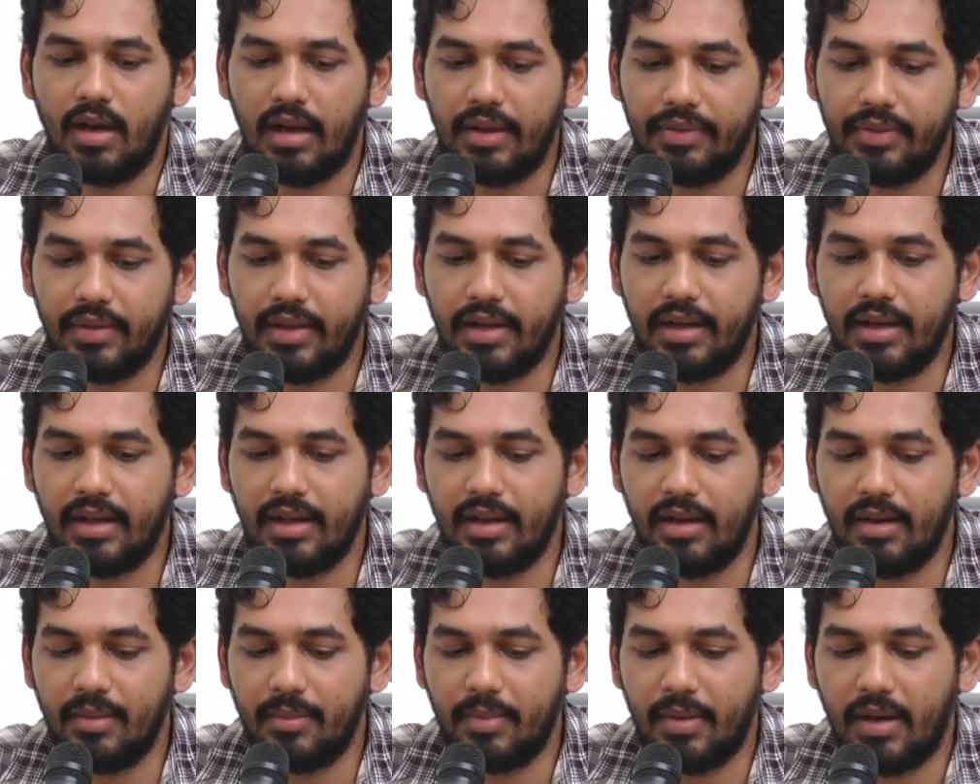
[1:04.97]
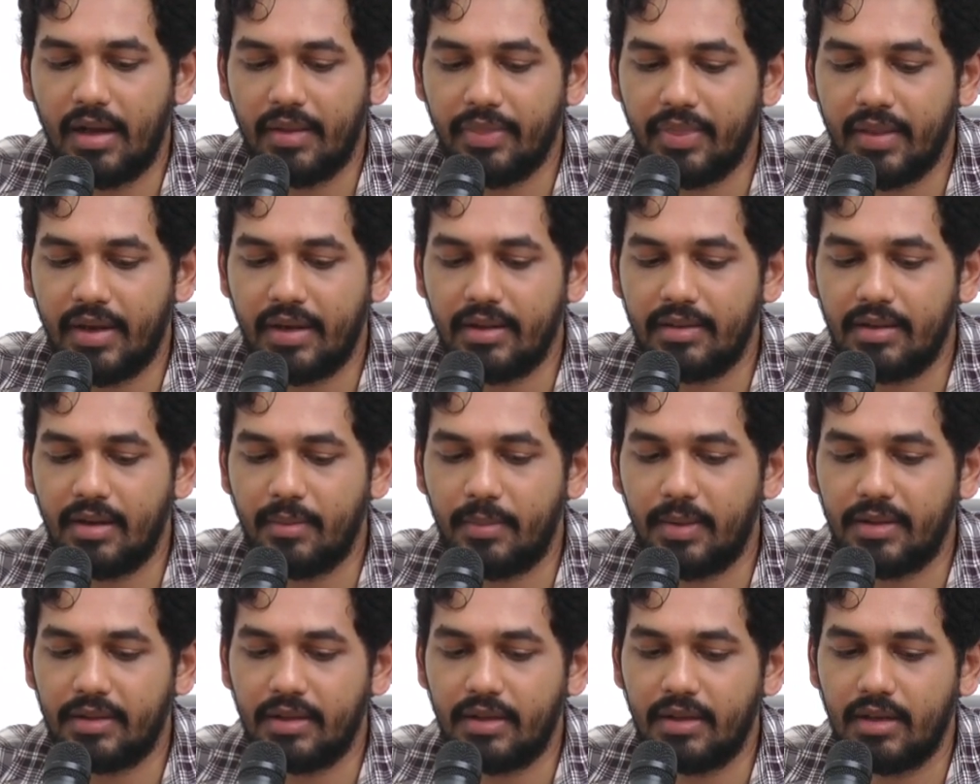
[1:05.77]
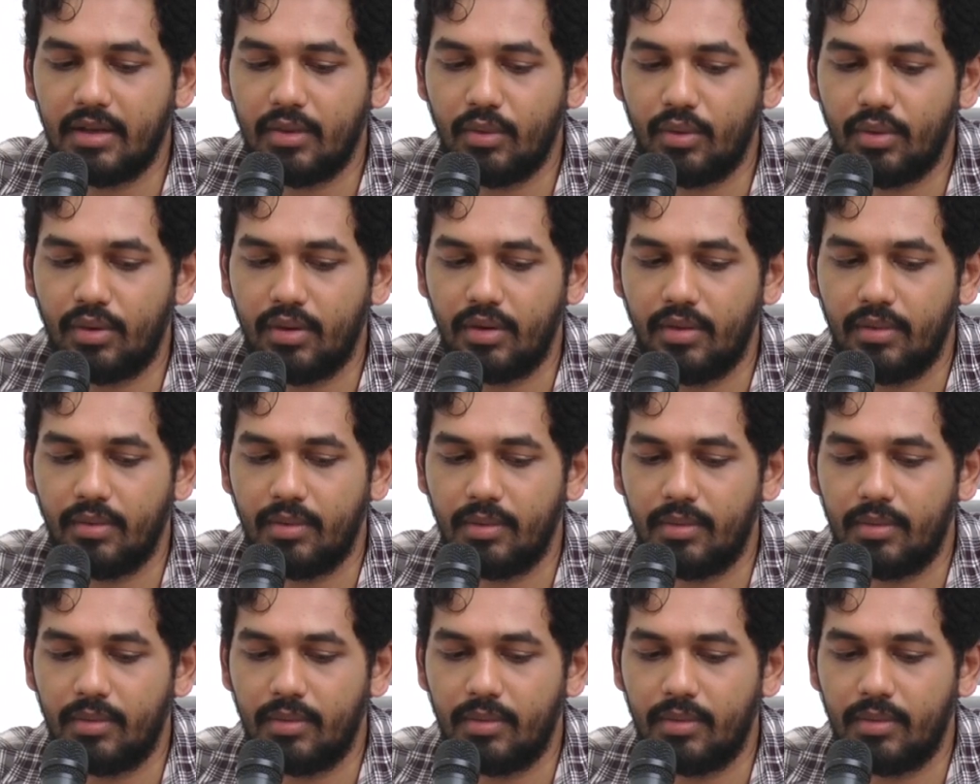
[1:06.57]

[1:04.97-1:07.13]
அந்த இடங்களில் அந்த இடத்துல பார்த்தீங்கன்னா ஒரு